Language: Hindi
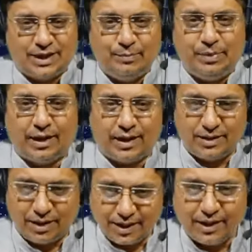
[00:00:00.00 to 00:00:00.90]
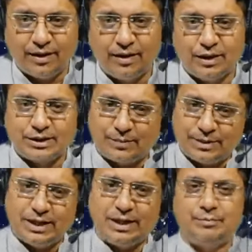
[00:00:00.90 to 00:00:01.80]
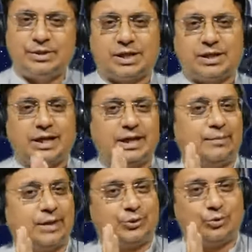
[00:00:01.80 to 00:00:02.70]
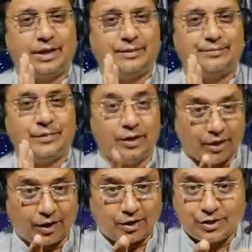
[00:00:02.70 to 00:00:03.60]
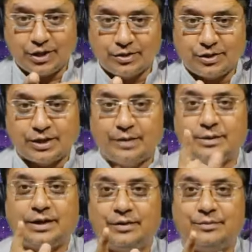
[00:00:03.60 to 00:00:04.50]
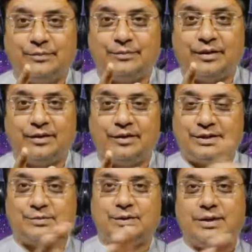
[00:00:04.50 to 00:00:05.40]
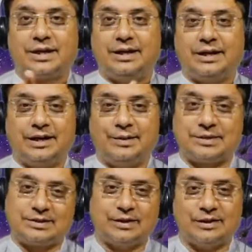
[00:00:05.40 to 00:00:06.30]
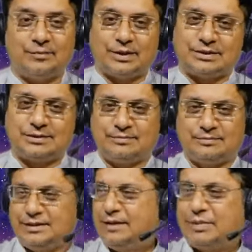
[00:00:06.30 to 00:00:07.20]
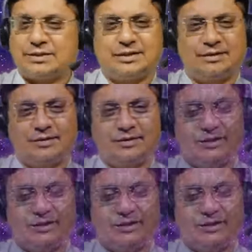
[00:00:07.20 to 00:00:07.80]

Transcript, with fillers: ज्यादा ही प्यार आने लगे ना समझ लेना बिछड़ने का टाइम आ चुका है ये हर रिश्ते की सच्चाई बता रहा हूँ जब जब लगने लगे कि बस बस ये पर्सन